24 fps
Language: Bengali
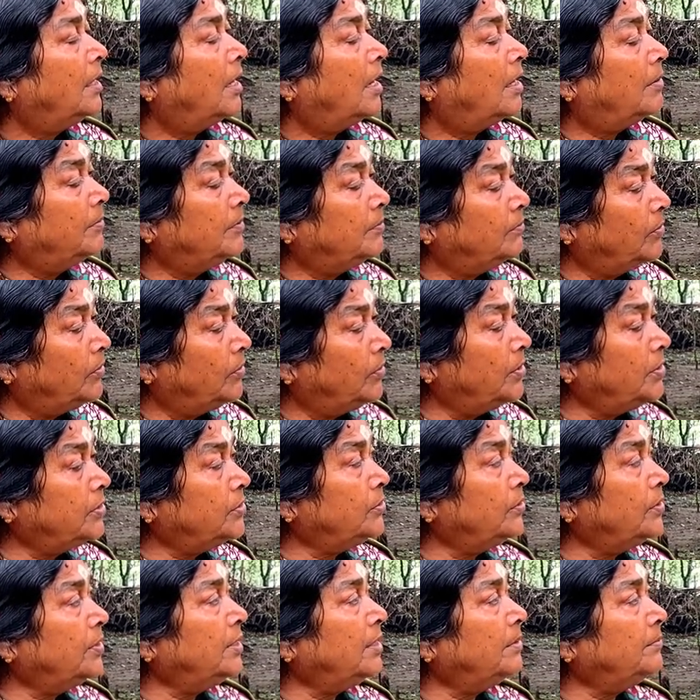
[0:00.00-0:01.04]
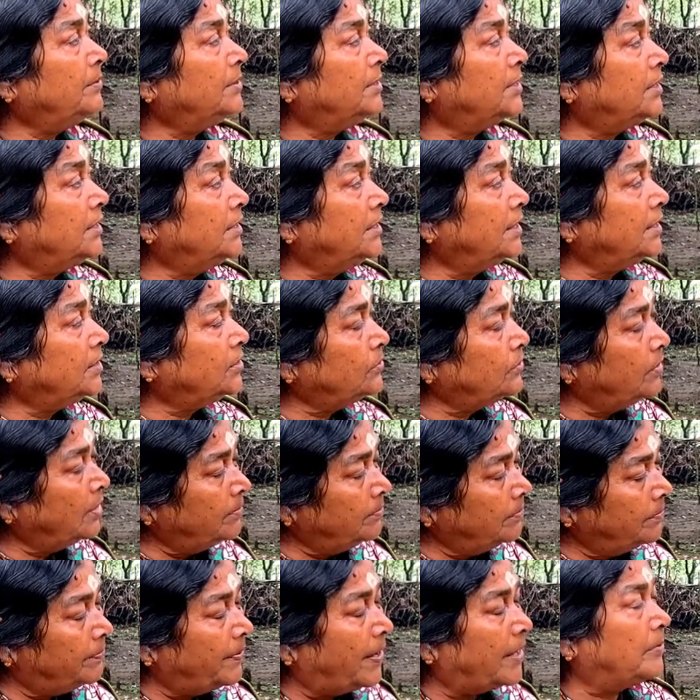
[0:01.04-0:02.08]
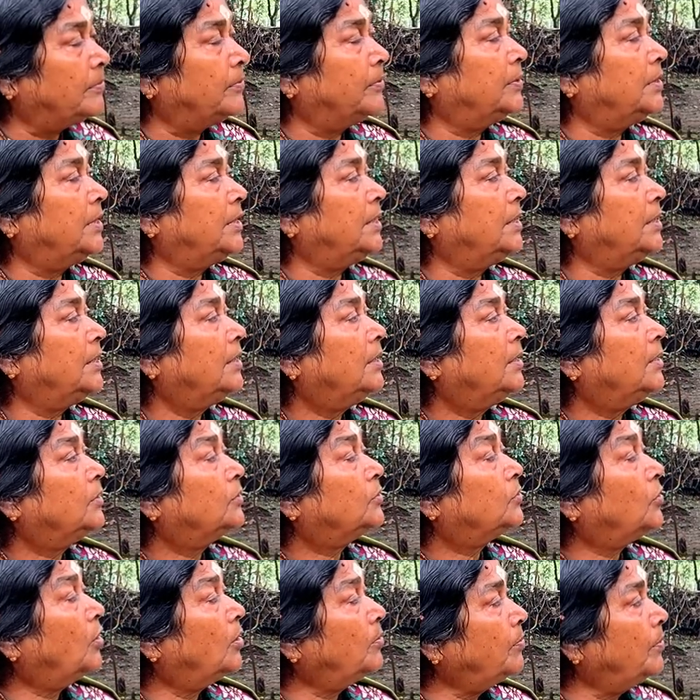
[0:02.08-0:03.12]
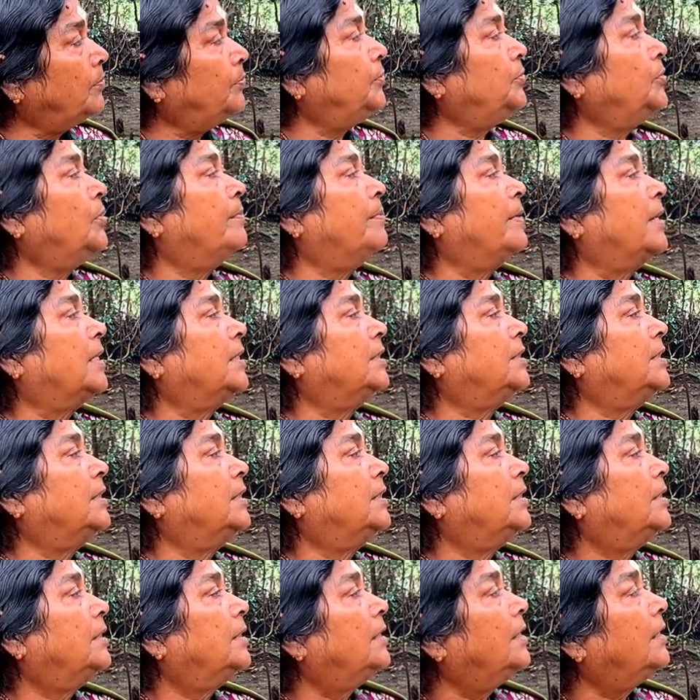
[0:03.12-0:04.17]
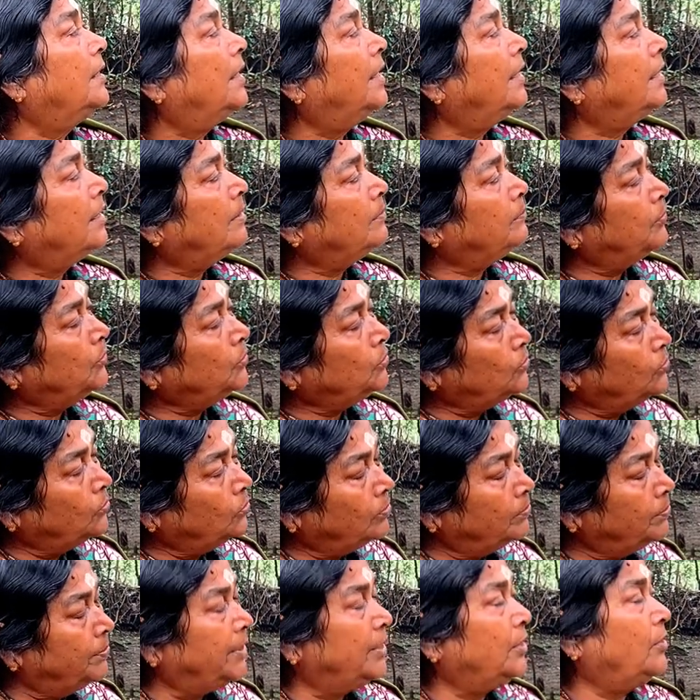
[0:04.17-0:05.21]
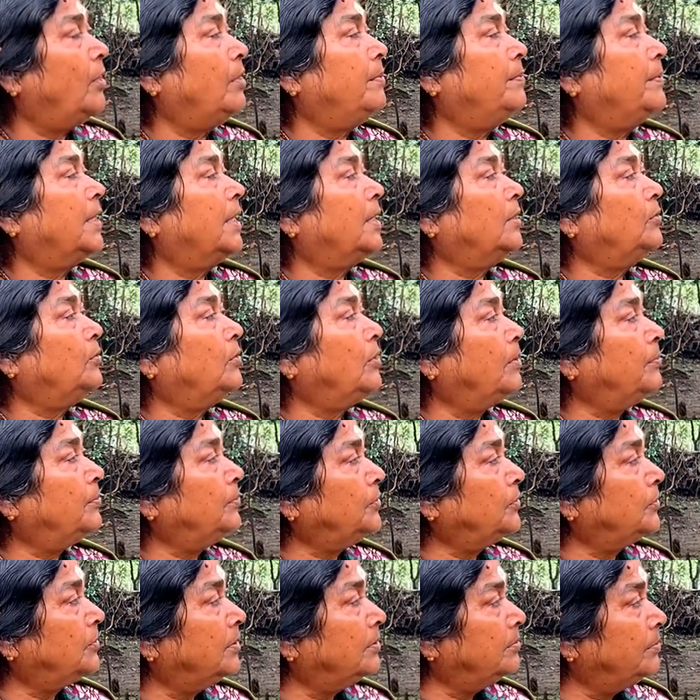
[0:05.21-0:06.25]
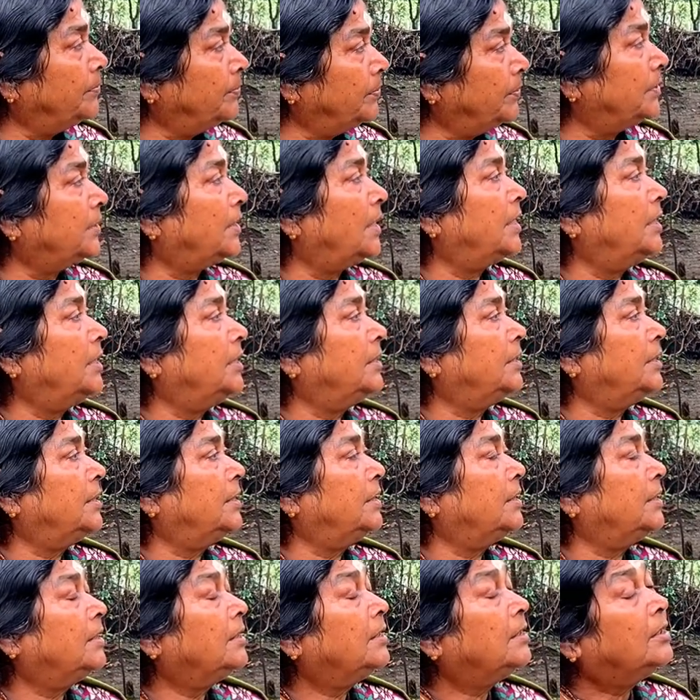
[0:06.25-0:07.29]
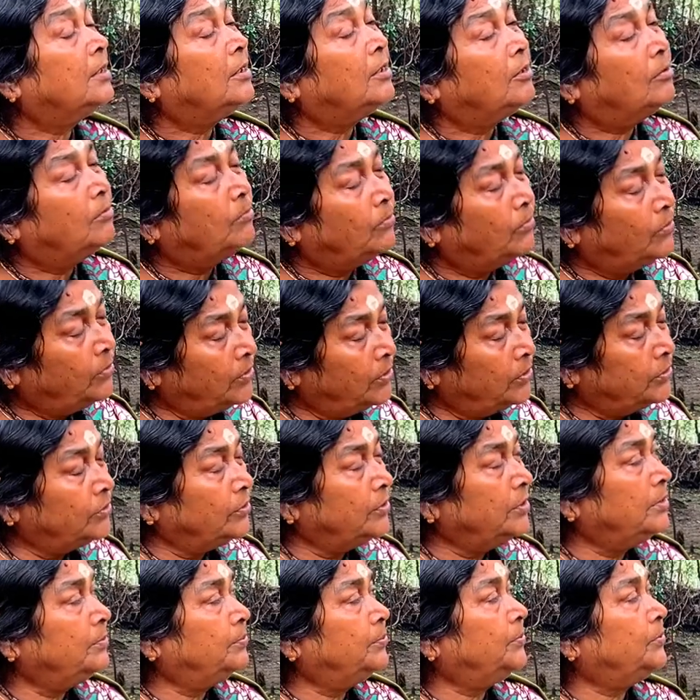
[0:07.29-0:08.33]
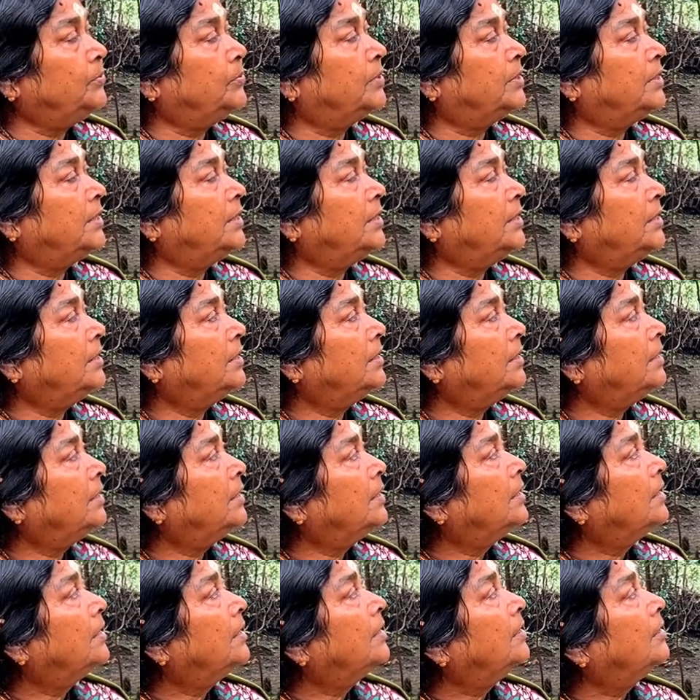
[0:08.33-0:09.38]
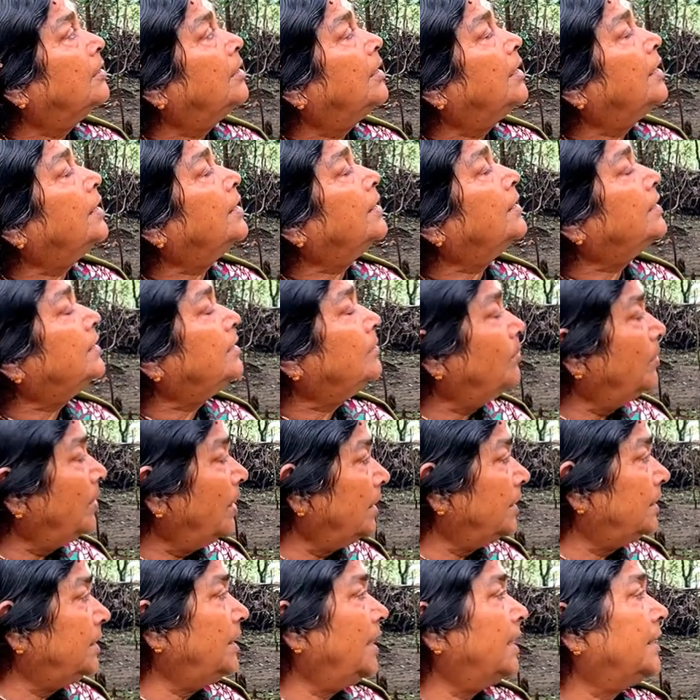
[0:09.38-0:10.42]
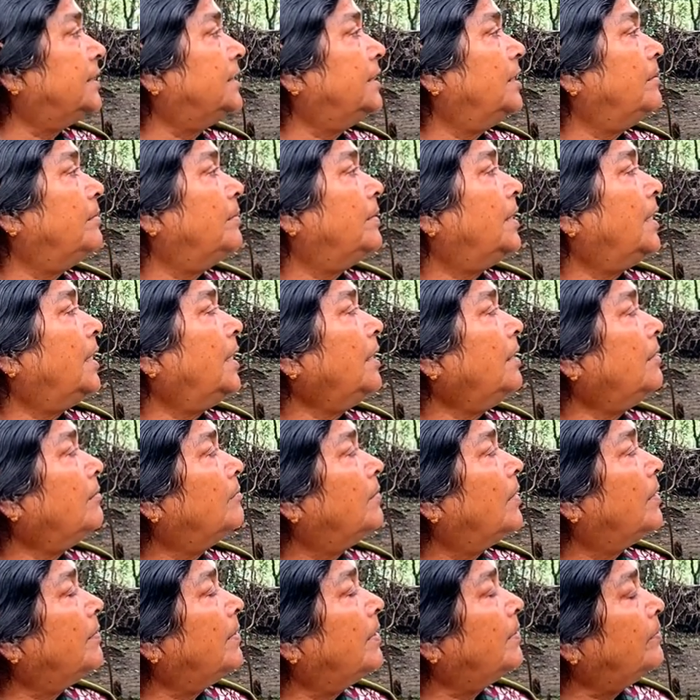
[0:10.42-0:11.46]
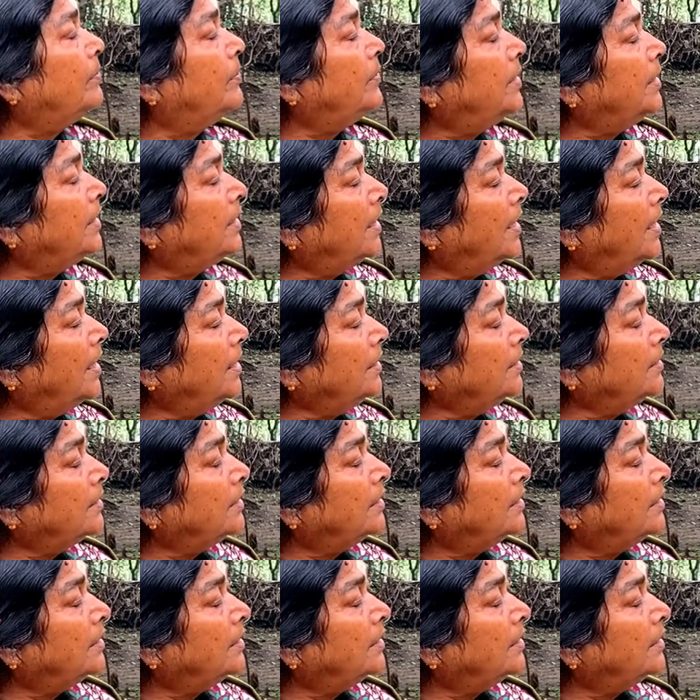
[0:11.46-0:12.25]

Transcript: আমি মঙ্গলচণ্ডী আমি সিদ্ধেশ্বরী আমি পার্বতী সর্বপুজো আমার কাছে এখানে প্রচুর ভিড় হয় বেটা দুর্গা পুজোতে বিপত্তাপনীতে মঙ্গলচণ্ডী পুজোতে এখানে শিবরাত্রি আসছে বেটা বাবা ভোলেনাথ